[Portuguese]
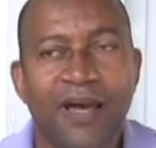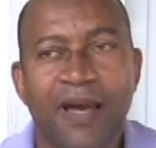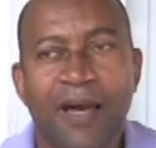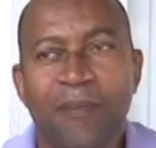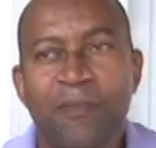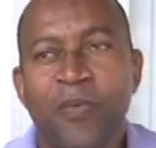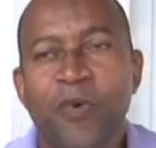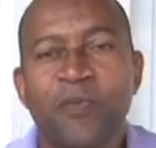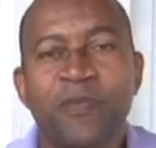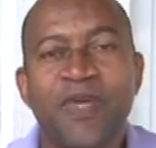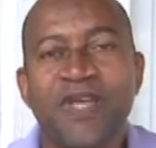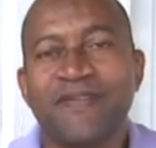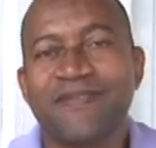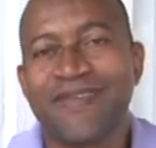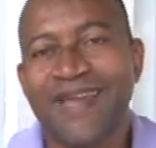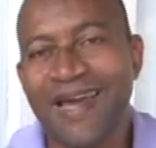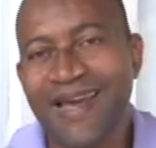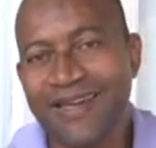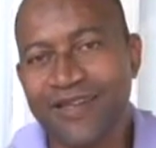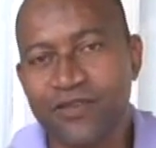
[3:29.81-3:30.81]
a
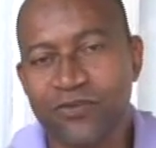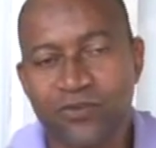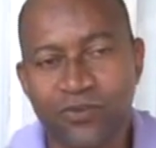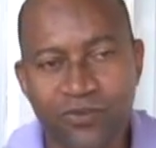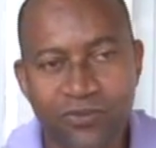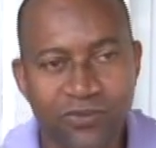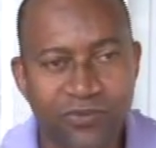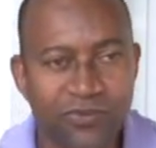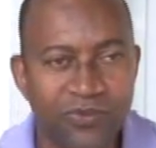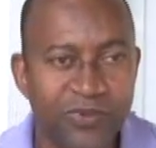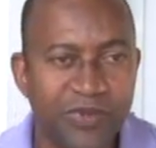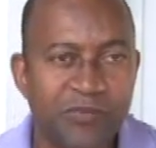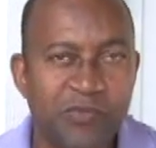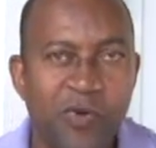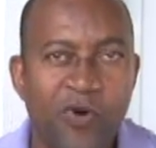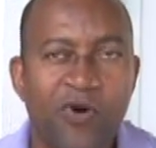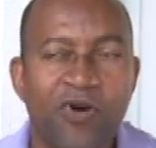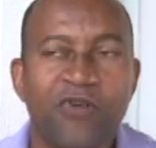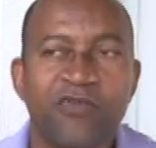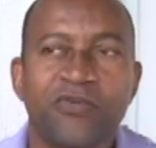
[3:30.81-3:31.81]
proprietária do, do
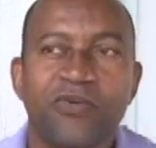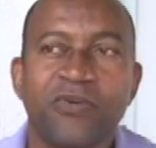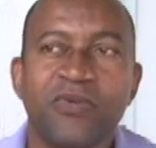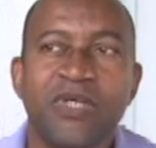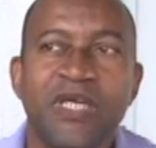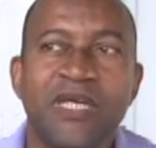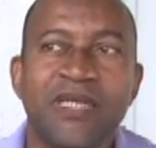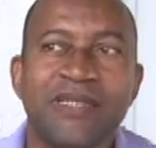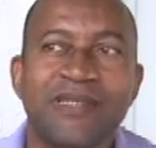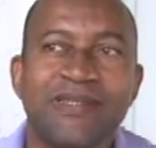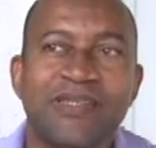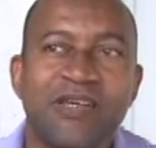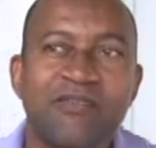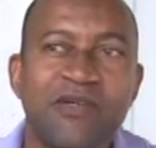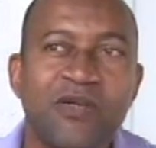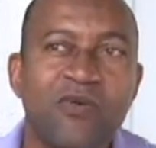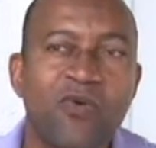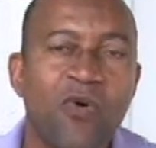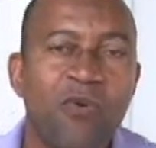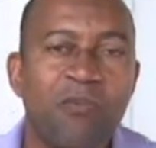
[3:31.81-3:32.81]
imóvel
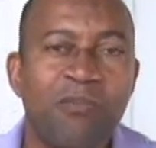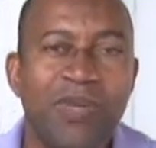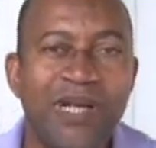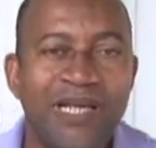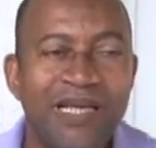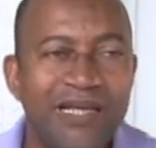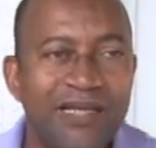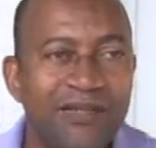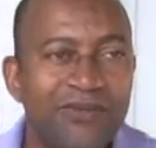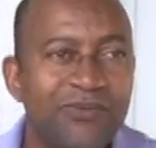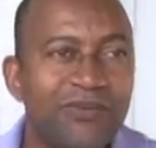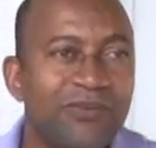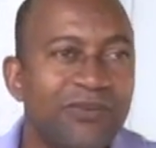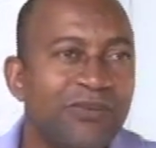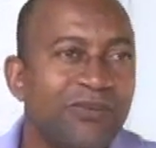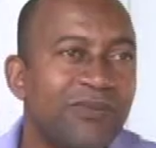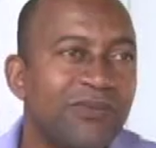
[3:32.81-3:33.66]
estava cobrando